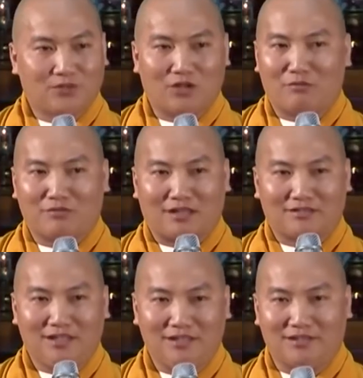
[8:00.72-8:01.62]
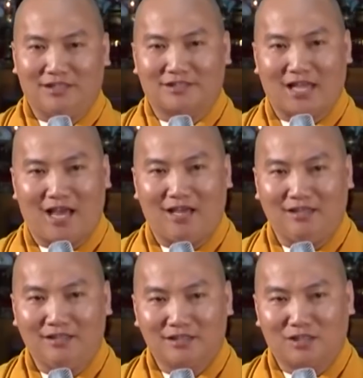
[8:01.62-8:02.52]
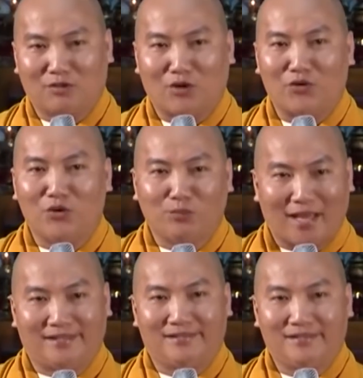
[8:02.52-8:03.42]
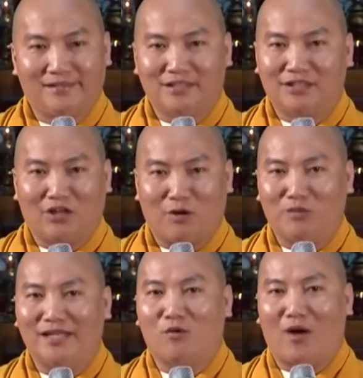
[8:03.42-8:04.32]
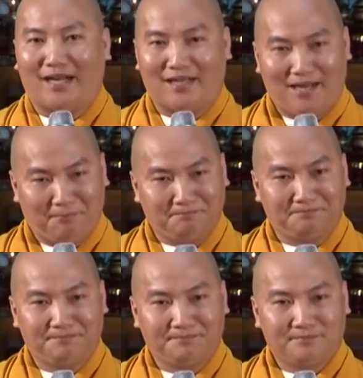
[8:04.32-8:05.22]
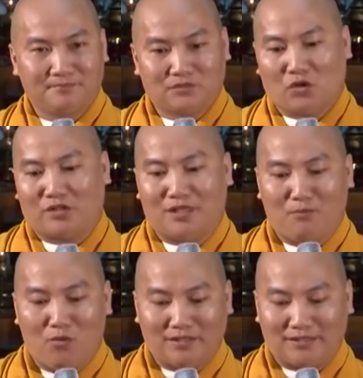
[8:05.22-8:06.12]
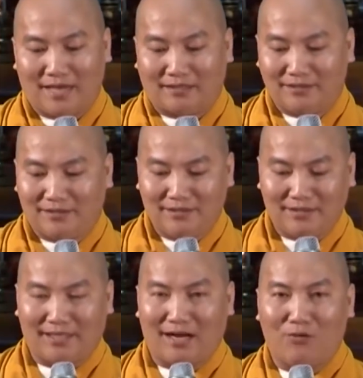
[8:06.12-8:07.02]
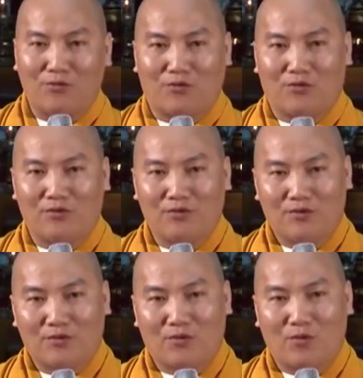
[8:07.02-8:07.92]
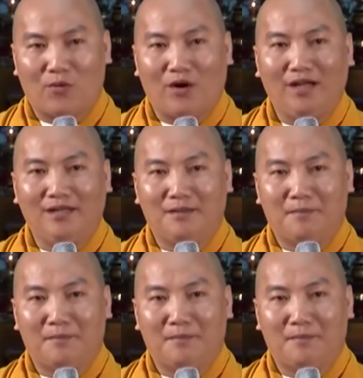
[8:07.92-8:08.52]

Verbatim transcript: Tôi không cần thiết chia sẻ trong cái nội dung này vì nó không liên quan đến lắm. Tôi chỉ muốn dẫn chứng cái câu của